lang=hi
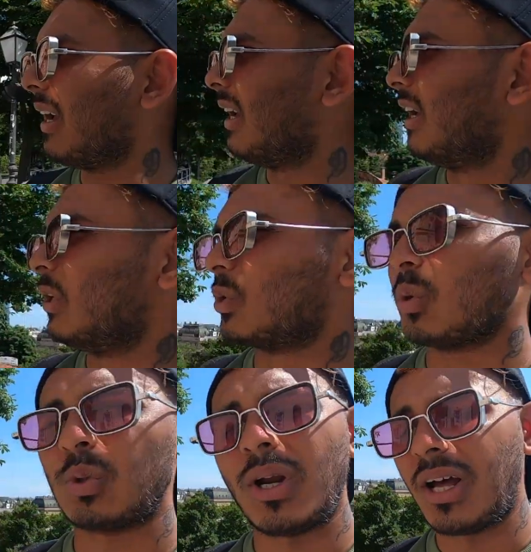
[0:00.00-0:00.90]
है
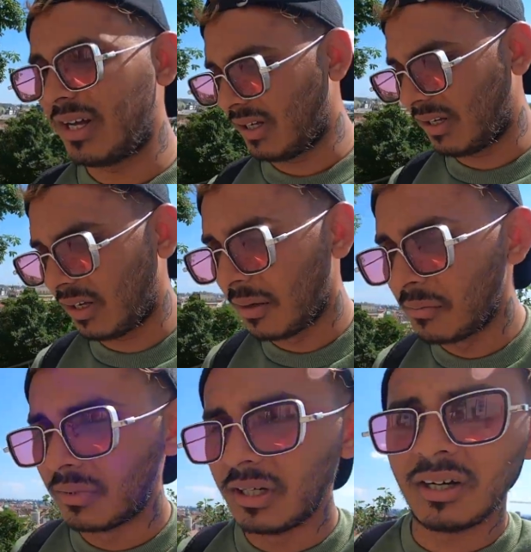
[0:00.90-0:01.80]
तो थोड़ा
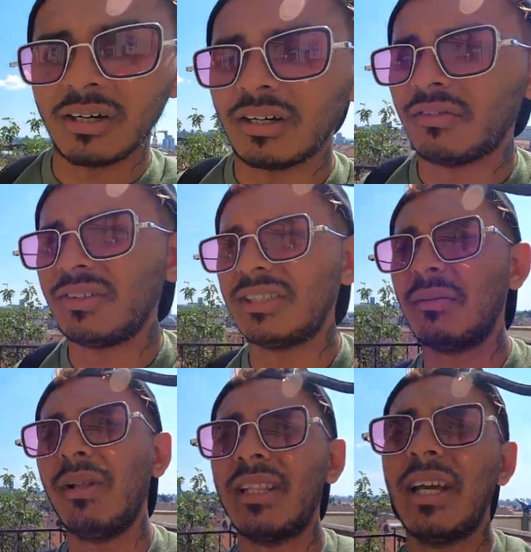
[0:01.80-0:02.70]
कम
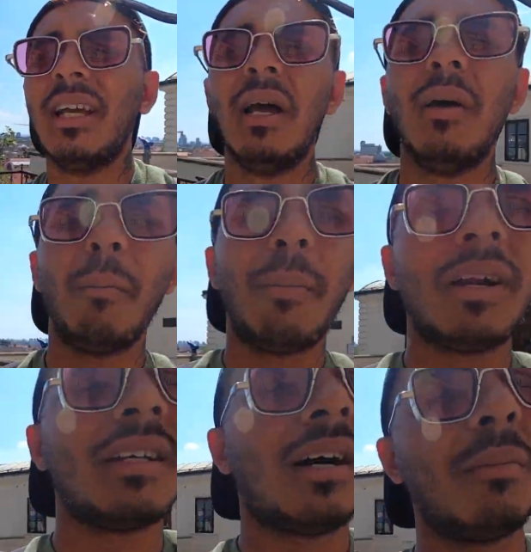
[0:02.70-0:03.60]
विज़न मिलता है
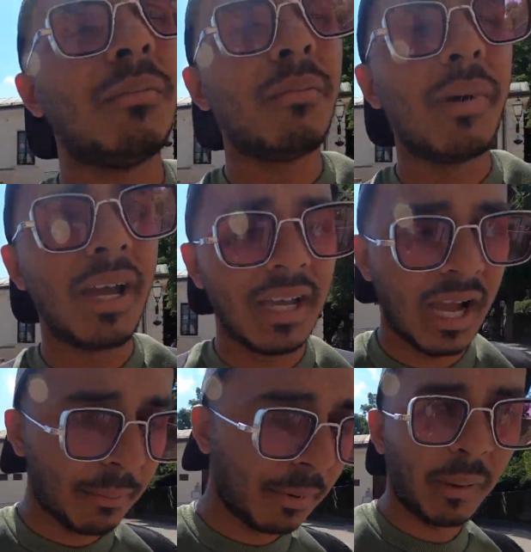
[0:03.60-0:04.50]
बट हम मैं
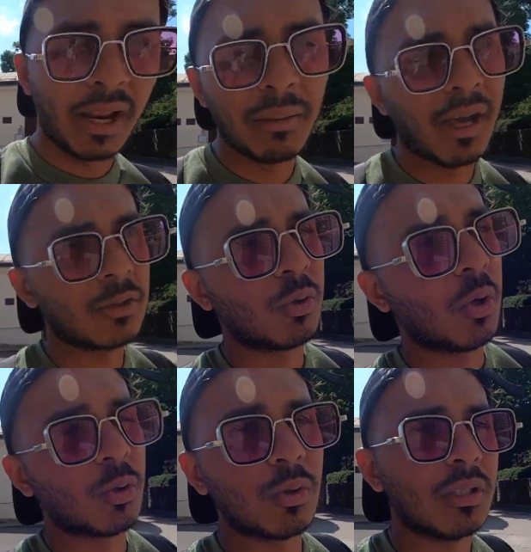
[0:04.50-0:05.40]
यहाँ पे पहले भी आ
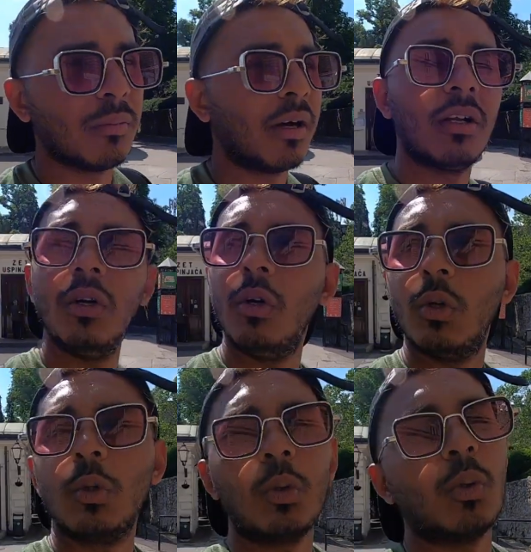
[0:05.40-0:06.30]
चुका हूँ दो तीन बार
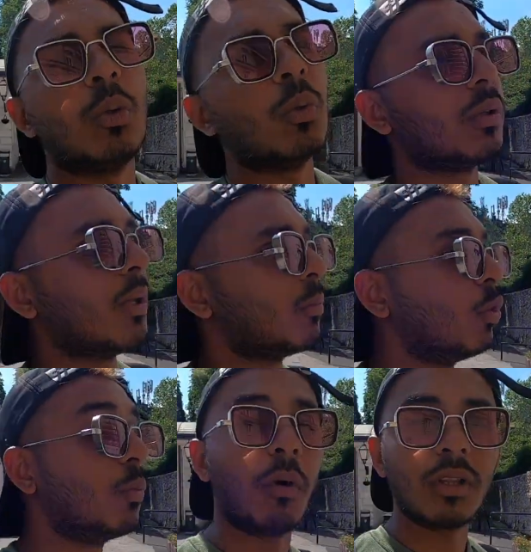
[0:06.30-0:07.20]
तो तब
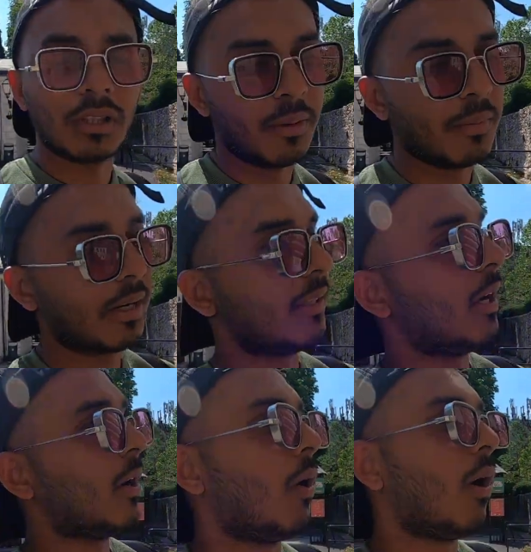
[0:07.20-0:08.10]
धूप बहुत कम
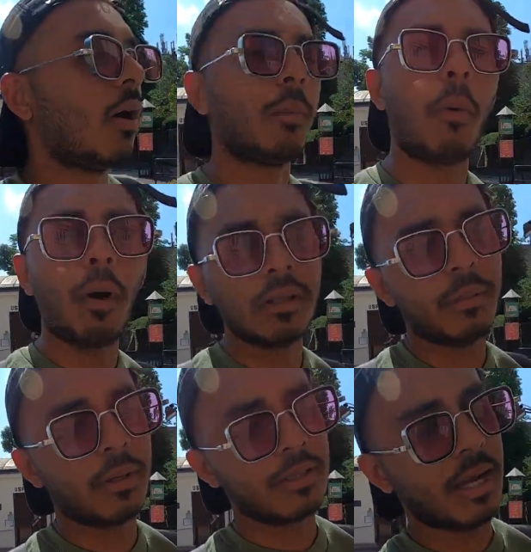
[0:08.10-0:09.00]
रहता है और बहुत
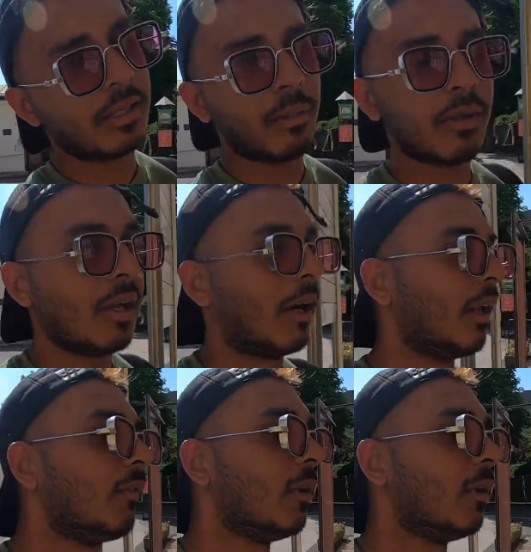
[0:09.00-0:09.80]
ही मज़ा आता है बहुत ठंडा